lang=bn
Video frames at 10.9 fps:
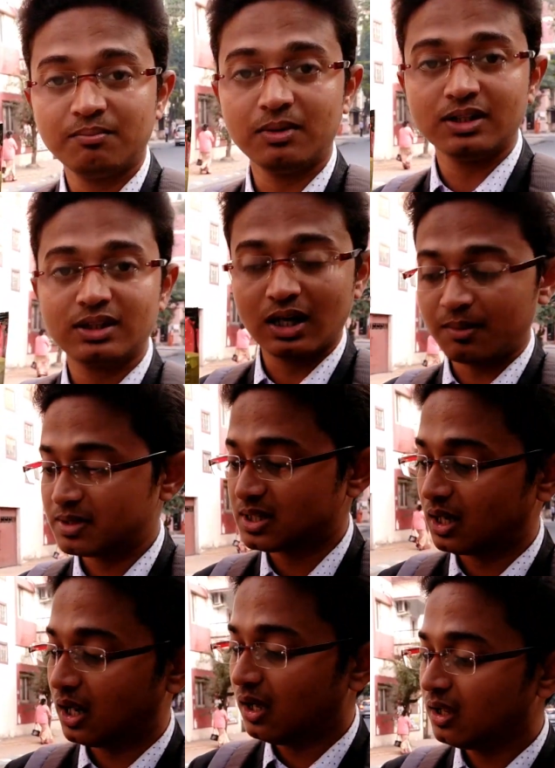মন্ত্রা
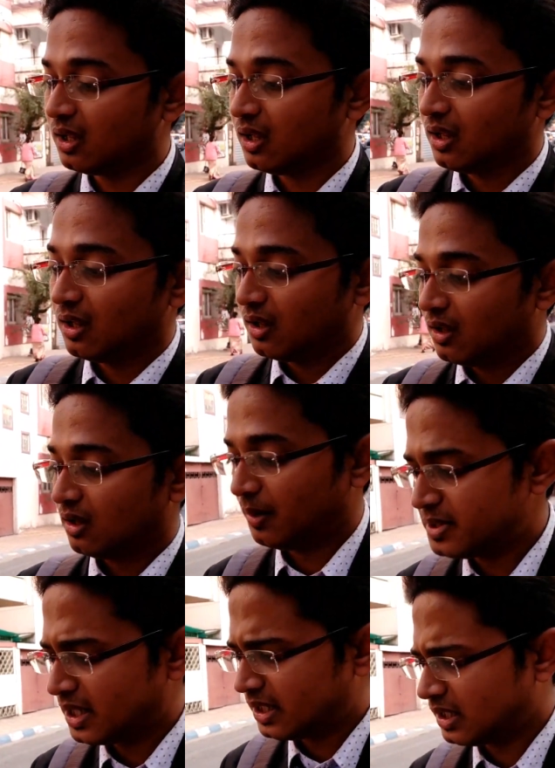মশালা আমি
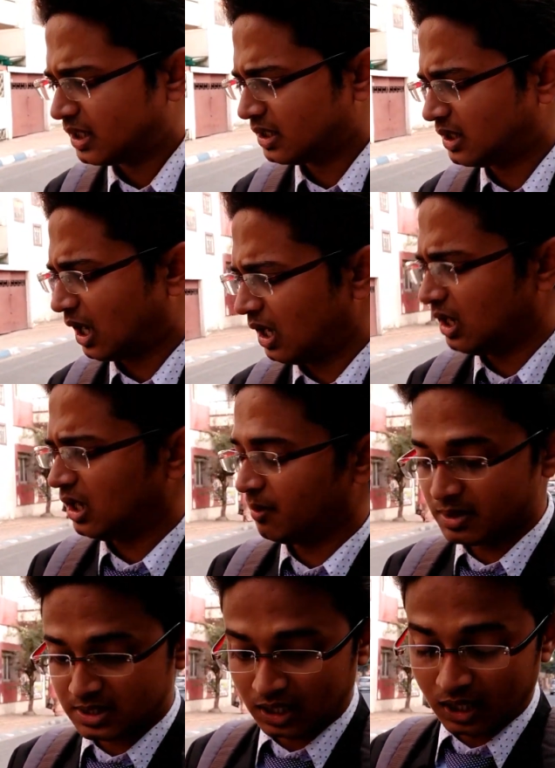জানি না এটা ডালনা
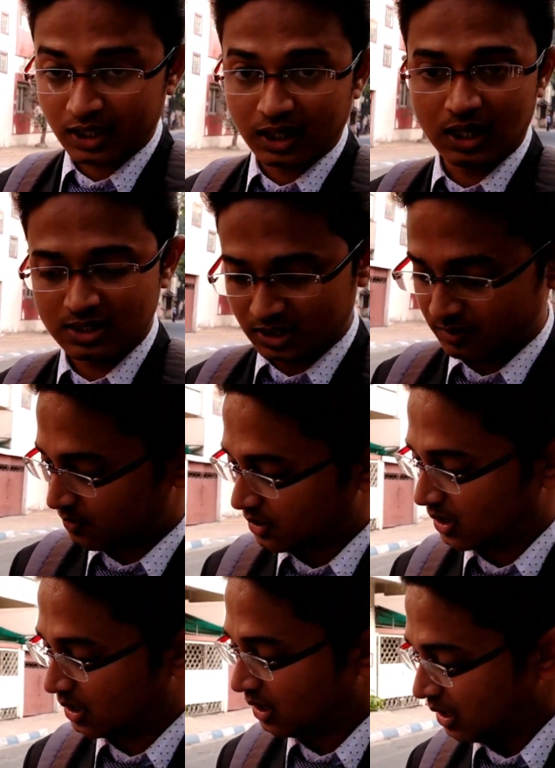মশালা লেখা আছে এর
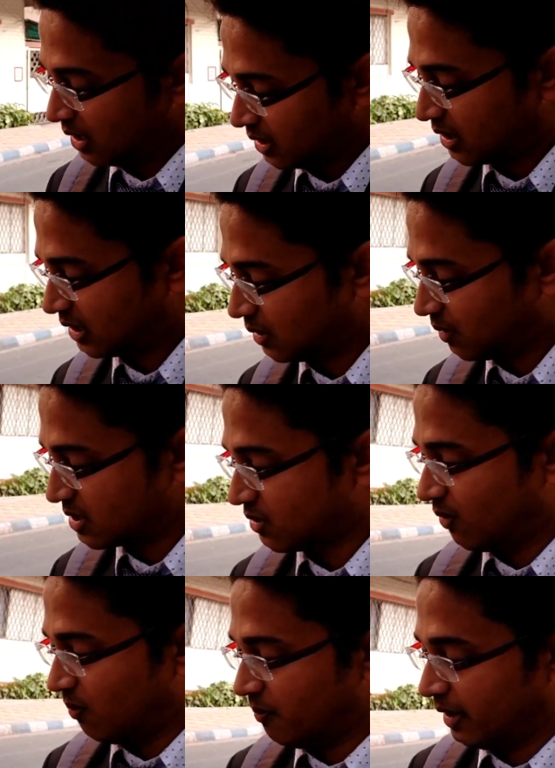মধ্যে কী কী দেওয়া আছে
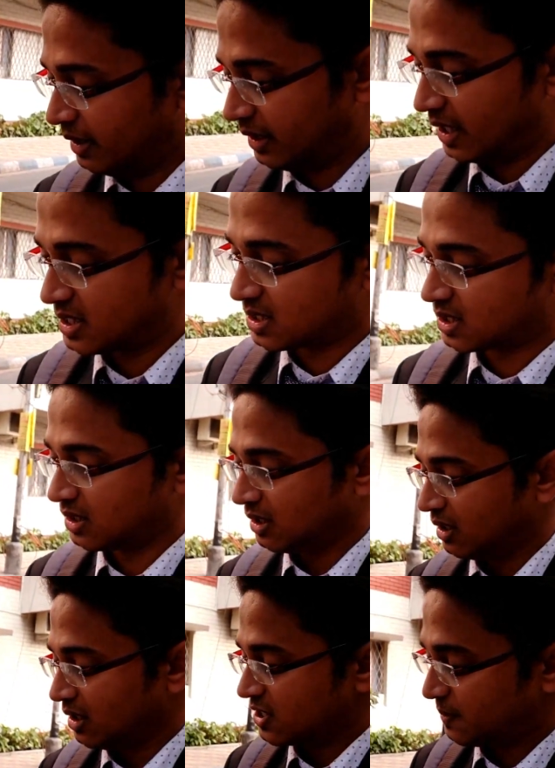হোমমেড টেস্ট
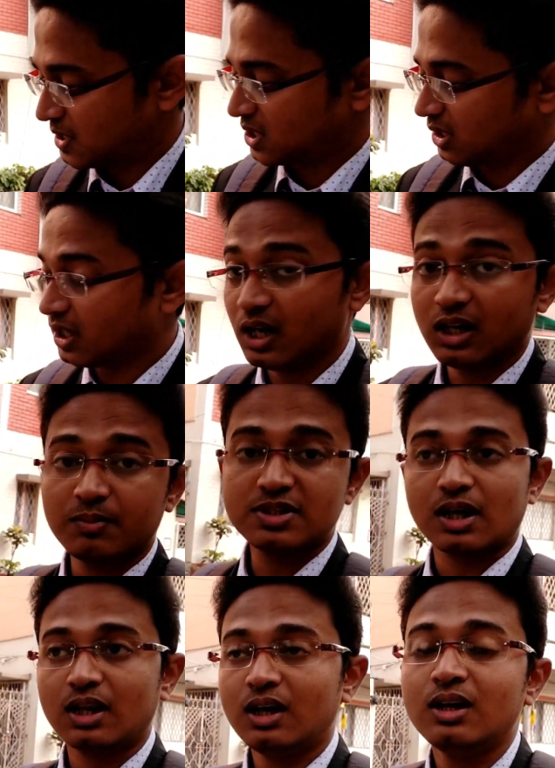স্পেশাল ডালনা
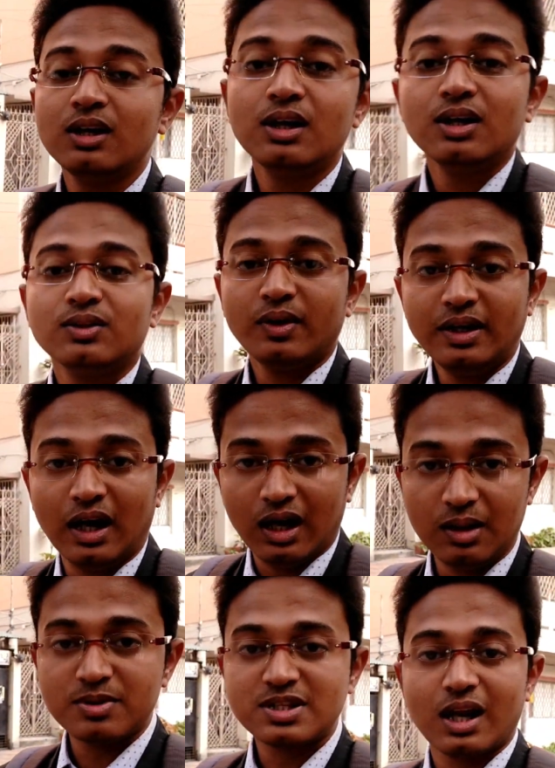মশালা তো এই
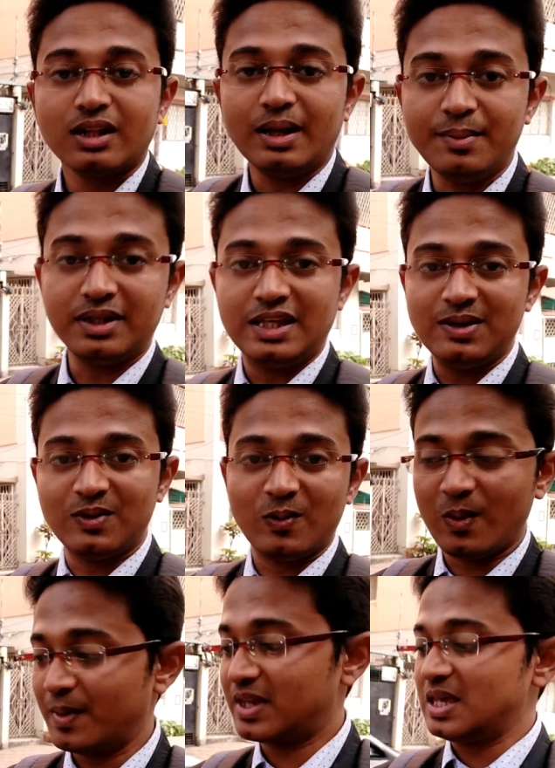ডালনা মশালা দিয়ে আমি কী করবো
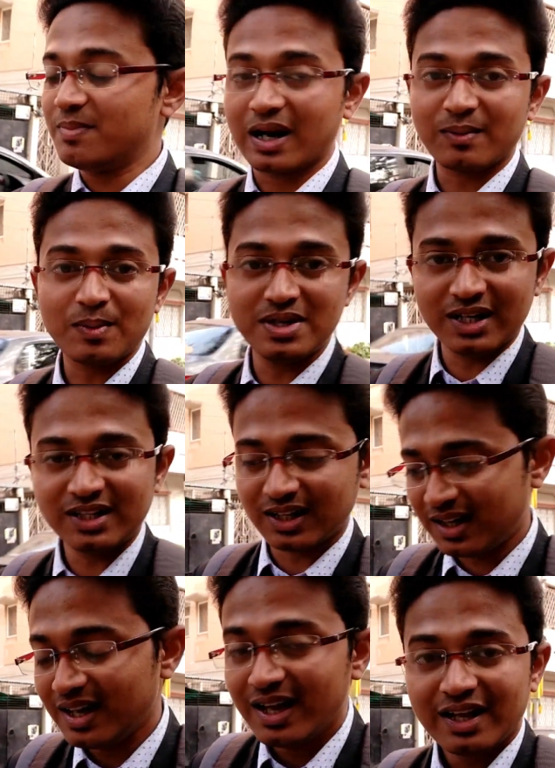আমি কী বানাবো আমি জানি না
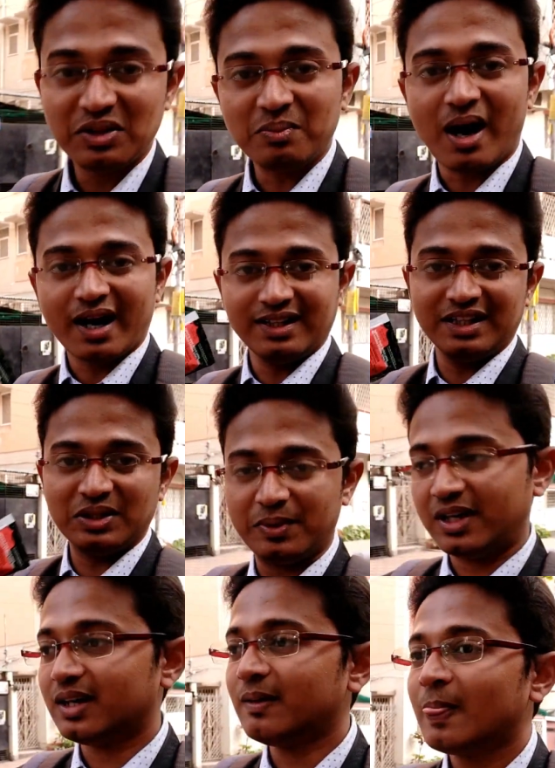কিন্তু মাকে দিয়ে দেবো এটা